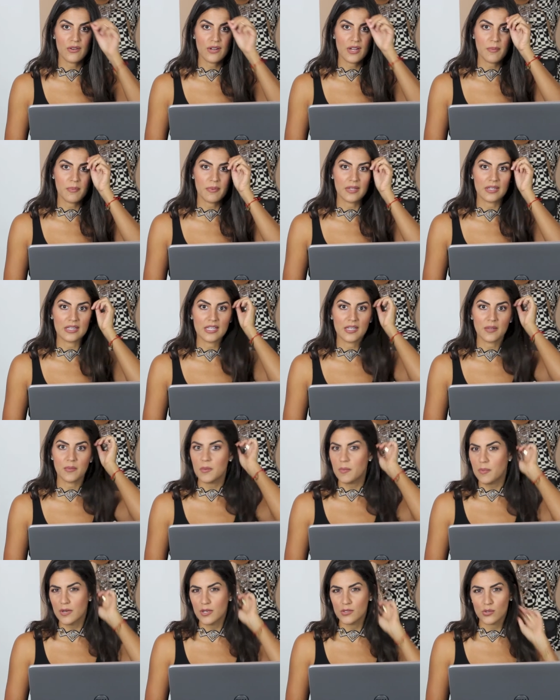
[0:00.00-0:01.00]
que aprendí y me
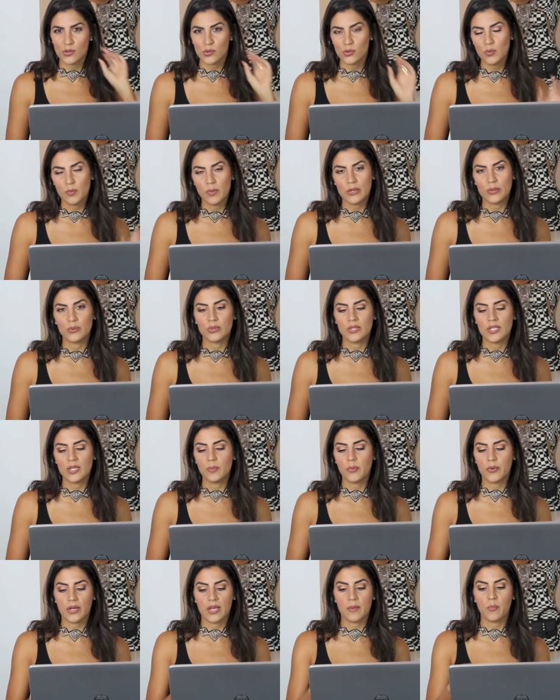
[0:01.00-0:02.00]
pareció súper útil
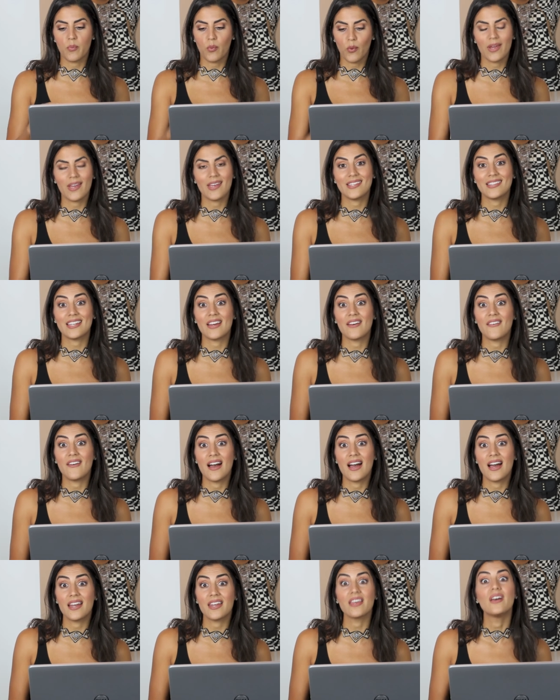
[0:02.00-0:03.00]
porque puedes
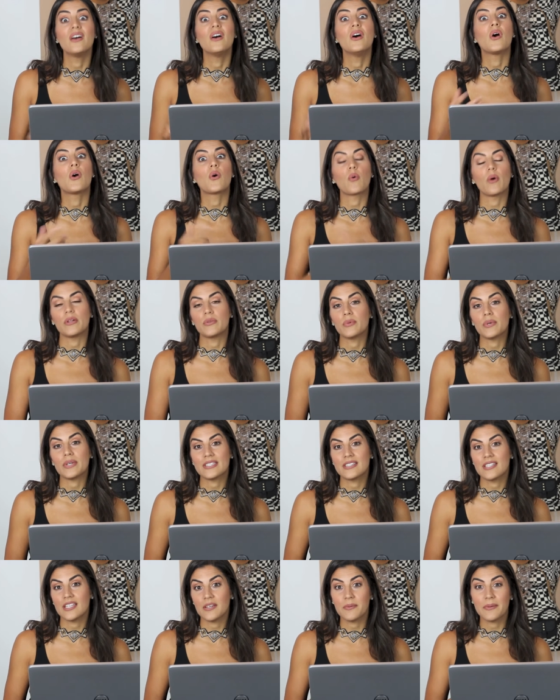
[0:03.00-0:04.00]
trabajar cuando
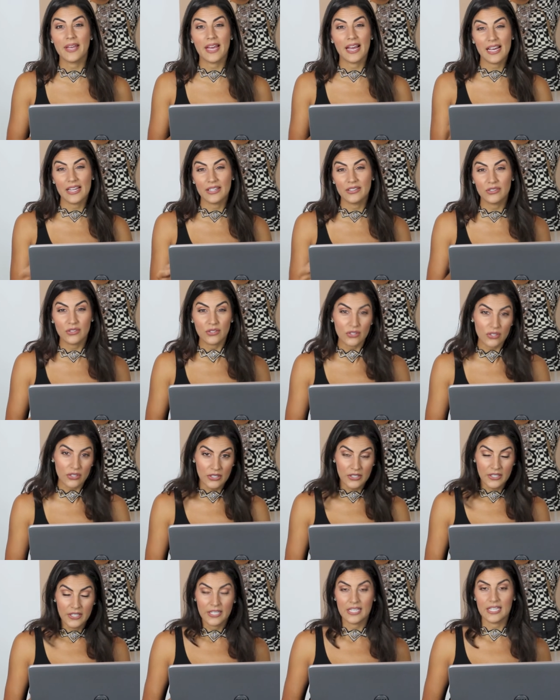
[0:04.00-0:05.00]
estés viajando,
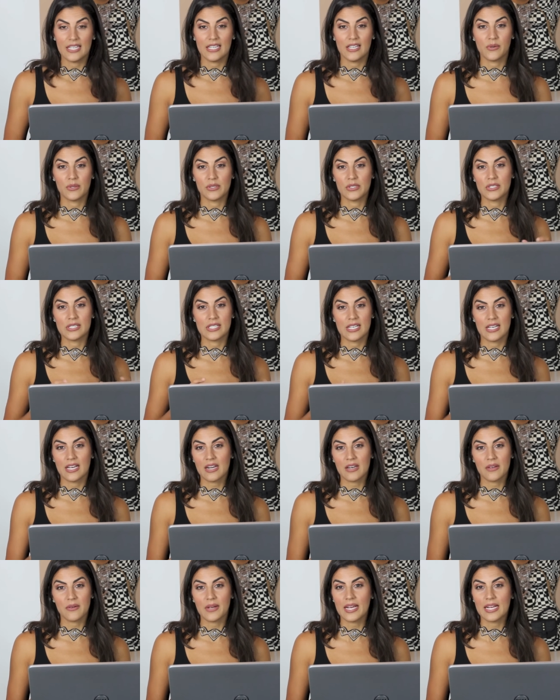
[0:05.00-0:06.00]
eh, cuando estés
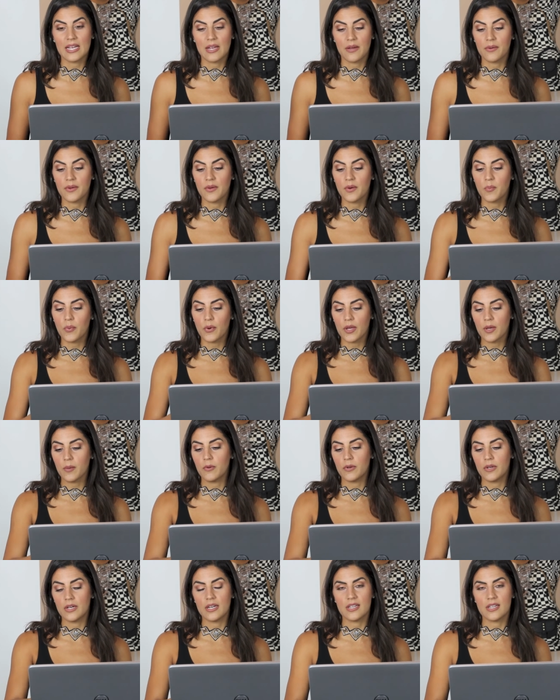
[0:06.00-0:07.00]
arriba en el avión, puedes poner